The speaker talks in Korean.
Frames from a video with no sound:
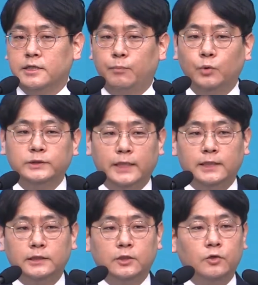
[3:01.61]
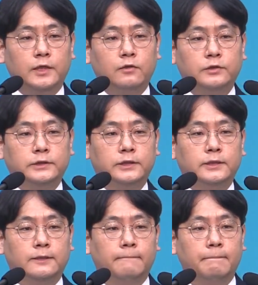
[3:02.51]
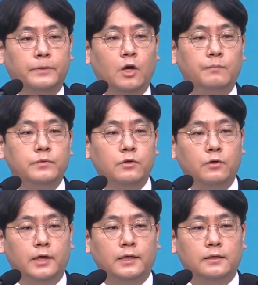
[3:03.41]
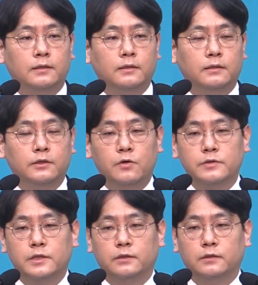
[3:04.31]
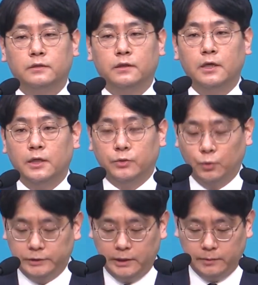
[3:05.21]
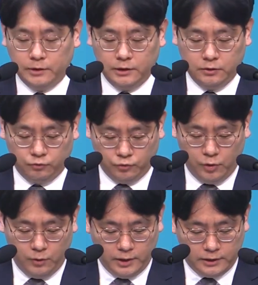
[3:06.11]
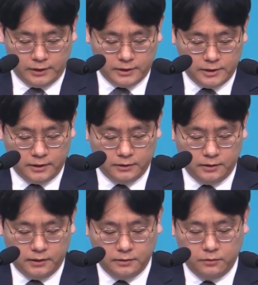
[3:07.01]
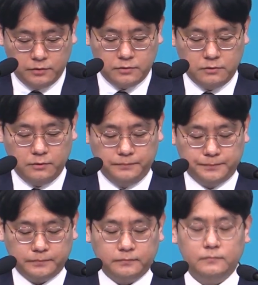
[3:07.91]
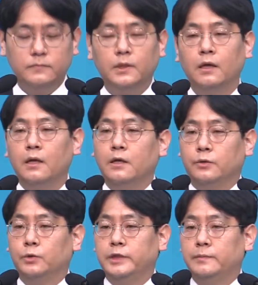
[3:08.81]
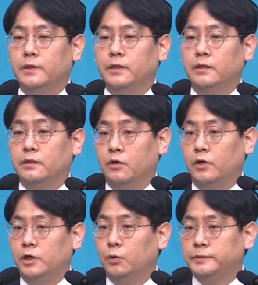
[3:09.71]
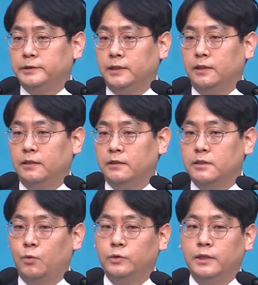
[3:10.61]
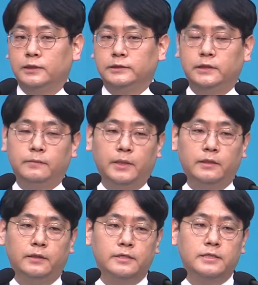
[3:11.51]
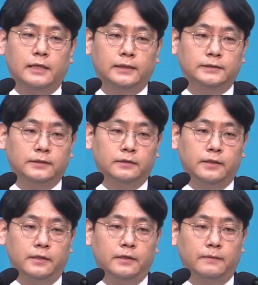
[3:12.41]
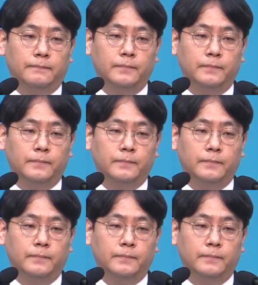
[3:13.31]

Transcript: 본색을 드러날 것을 염려한 이 형제들은 요셉을 두려워하기 시작했다라는 것이죠. 요셉이 17살, 이제 고등학생밖에 되지 않았을 때에